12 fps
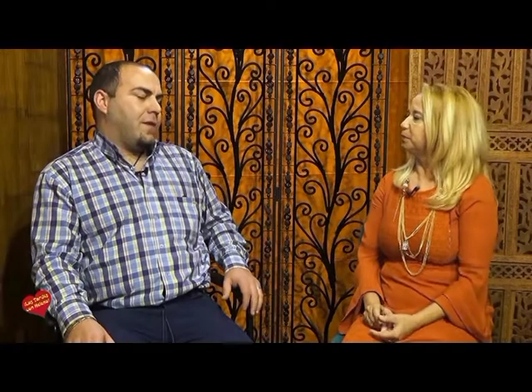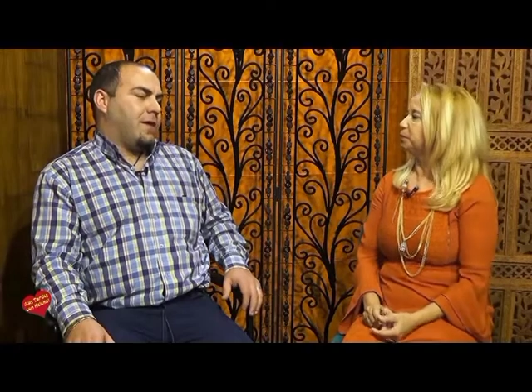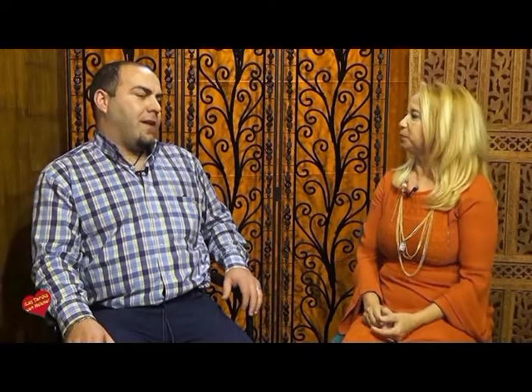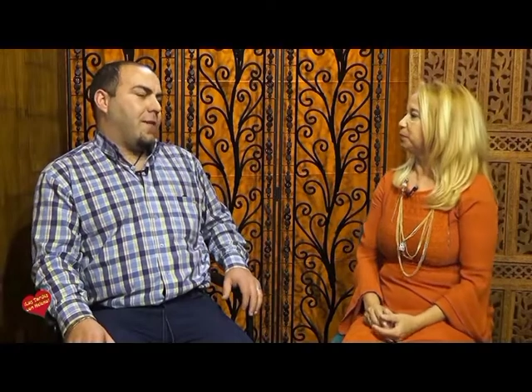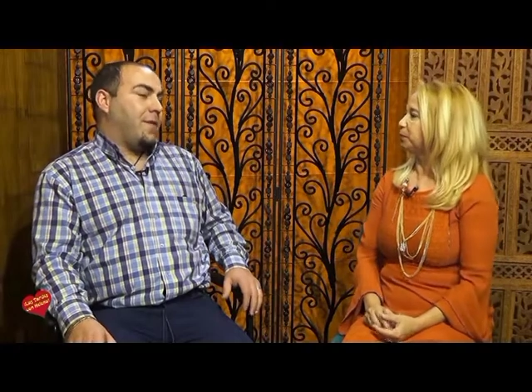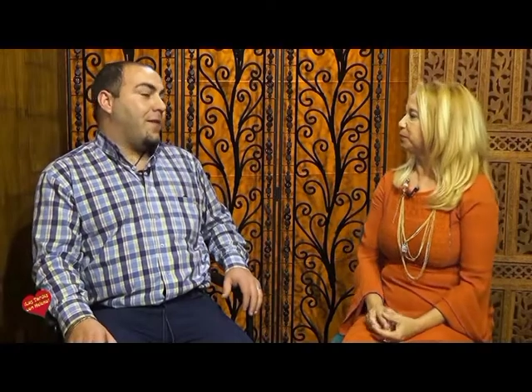de
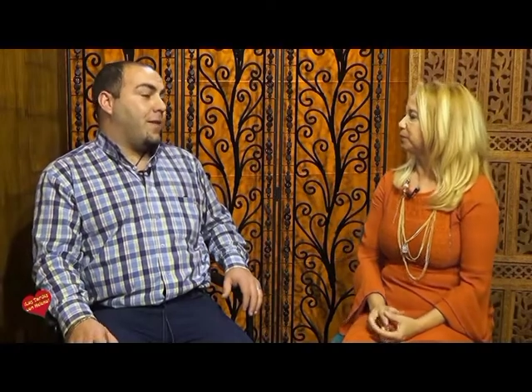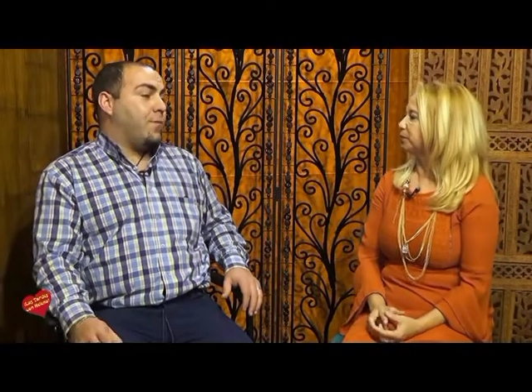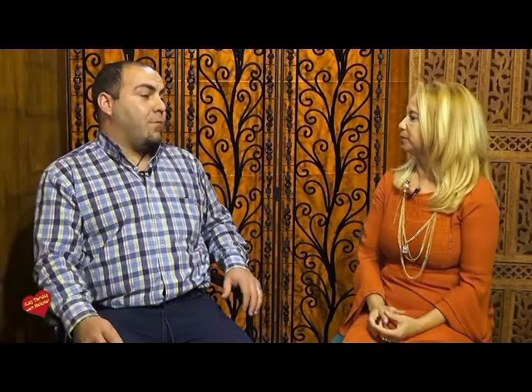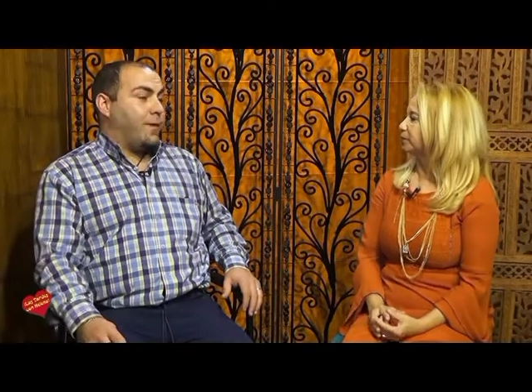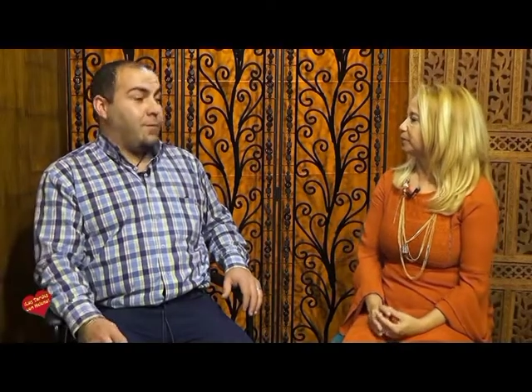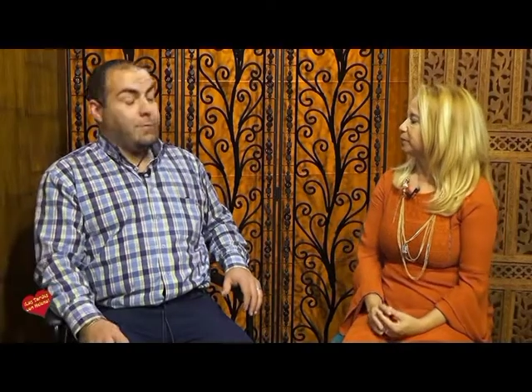Alameda,
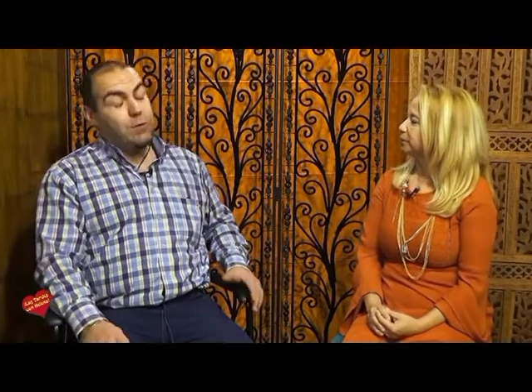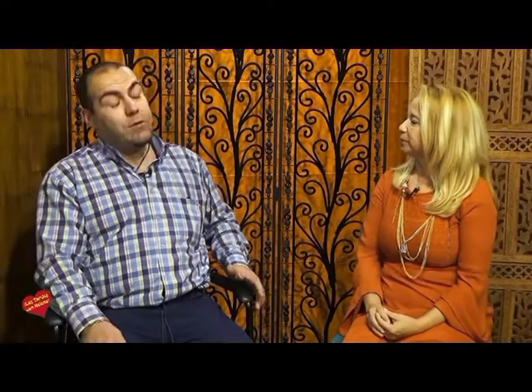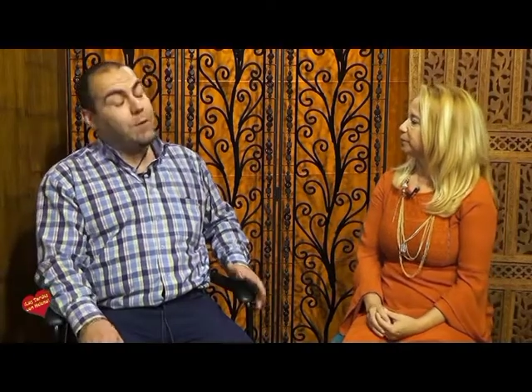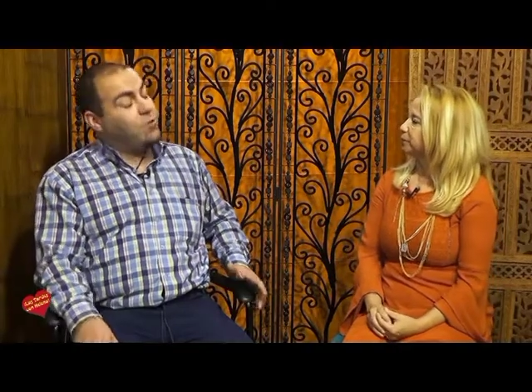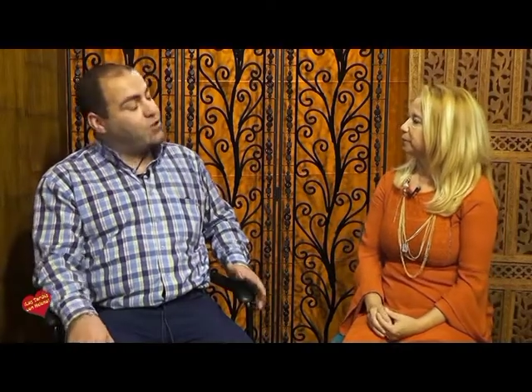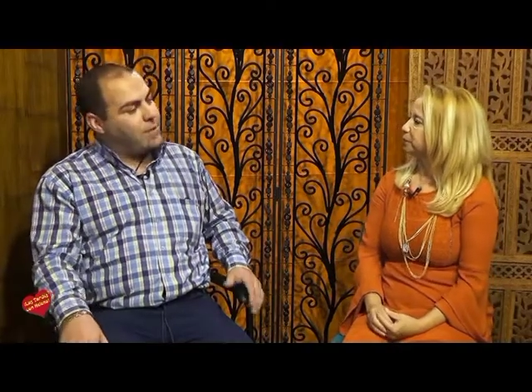me,
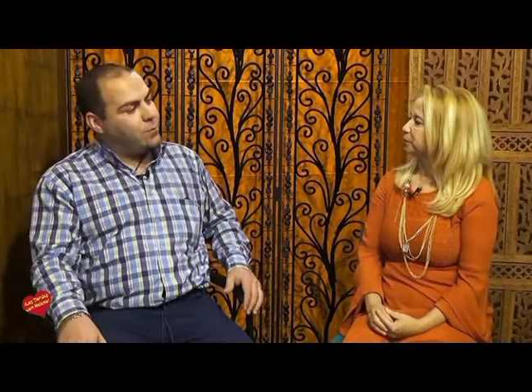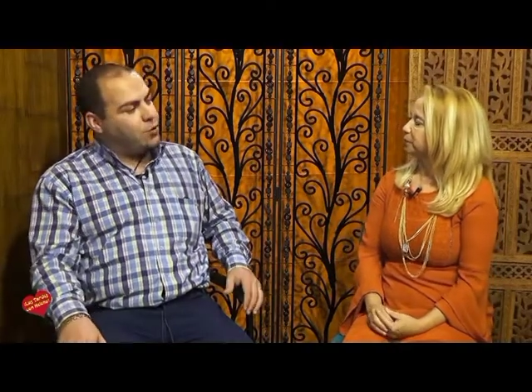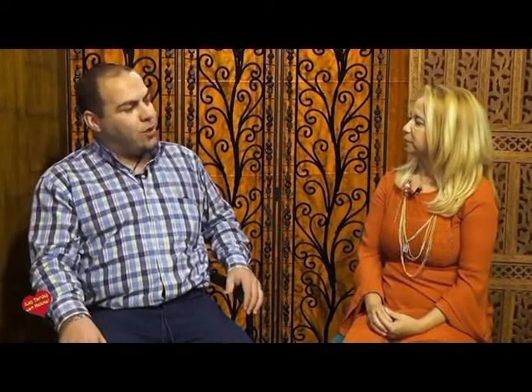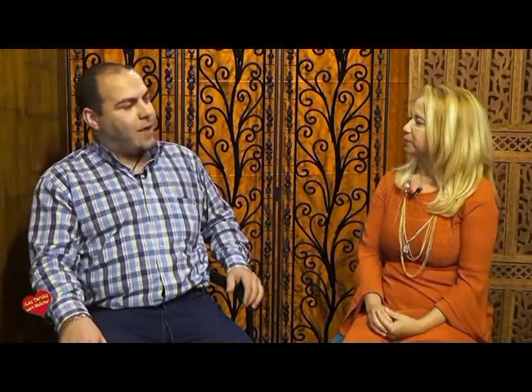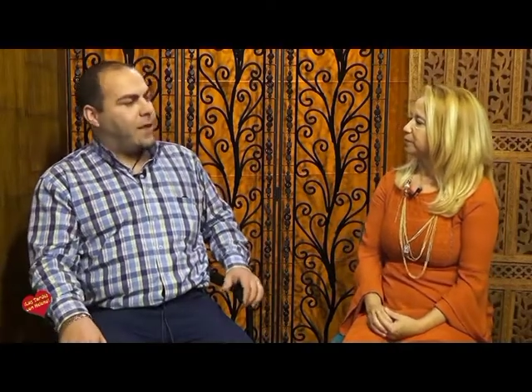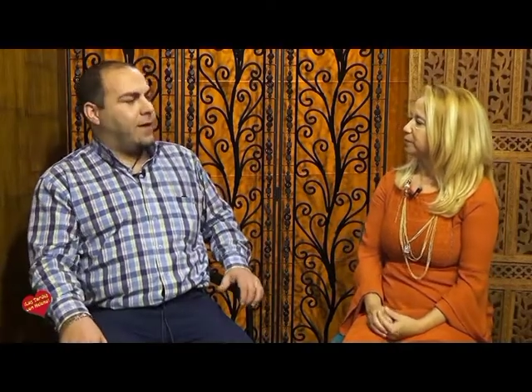gusta muchísimo
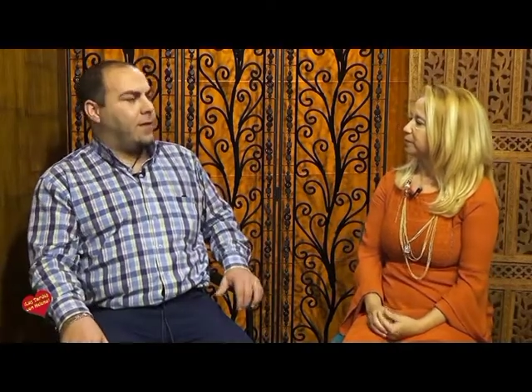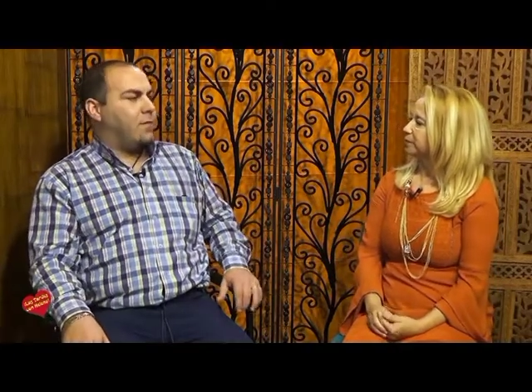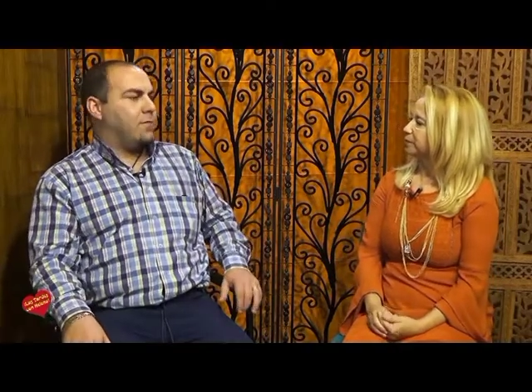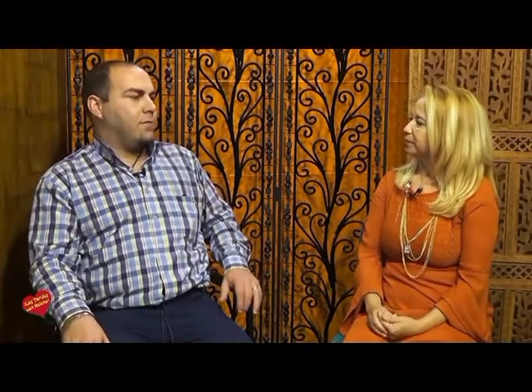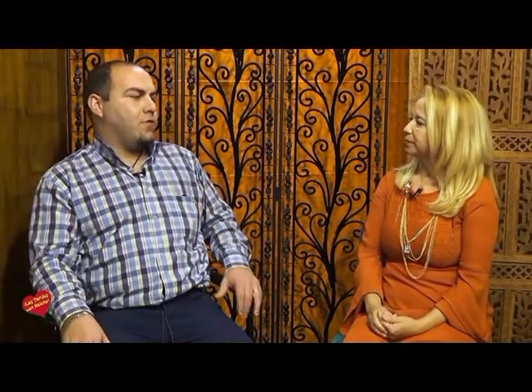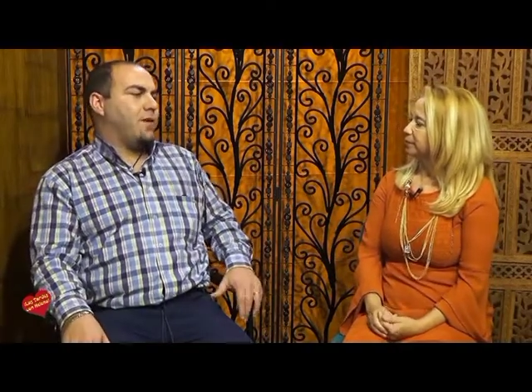Triana.
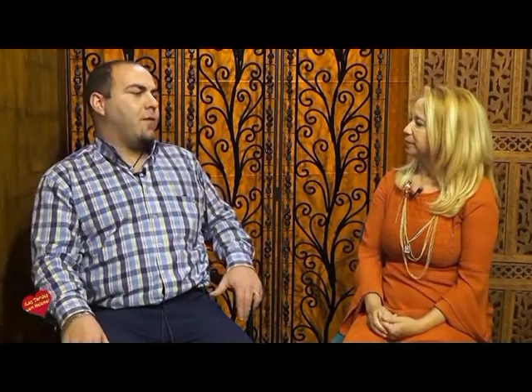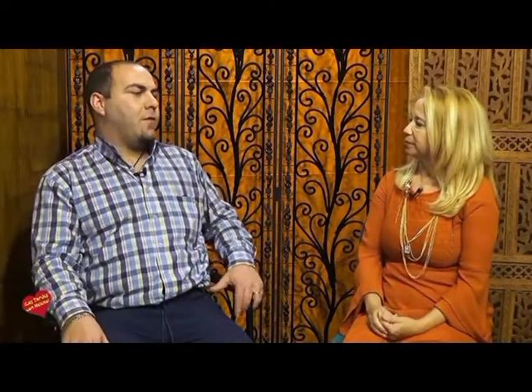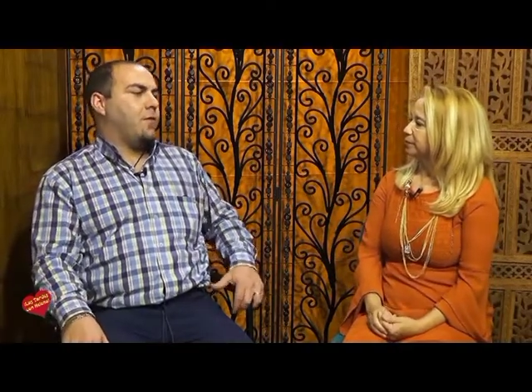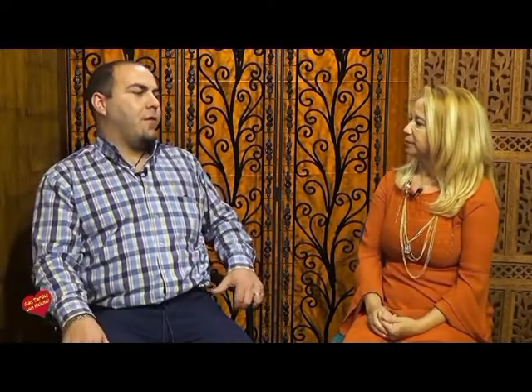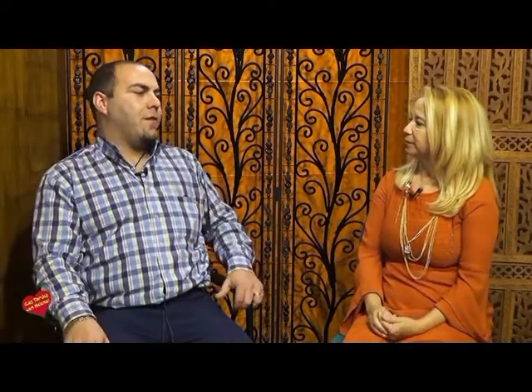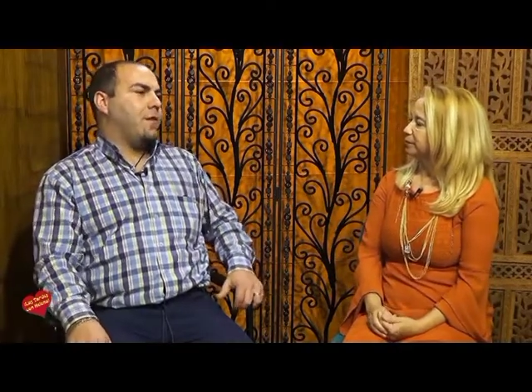Son
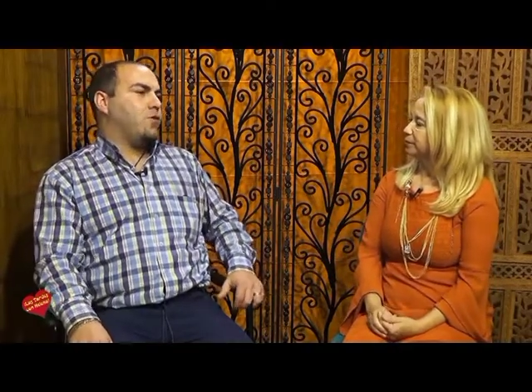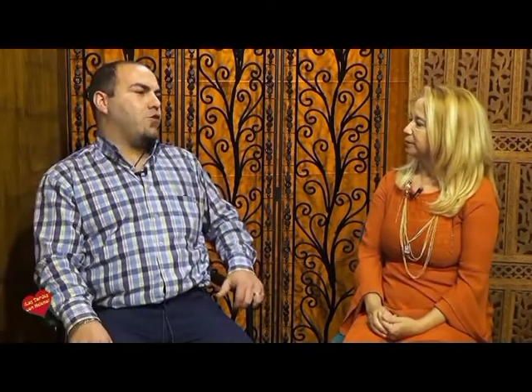canciones y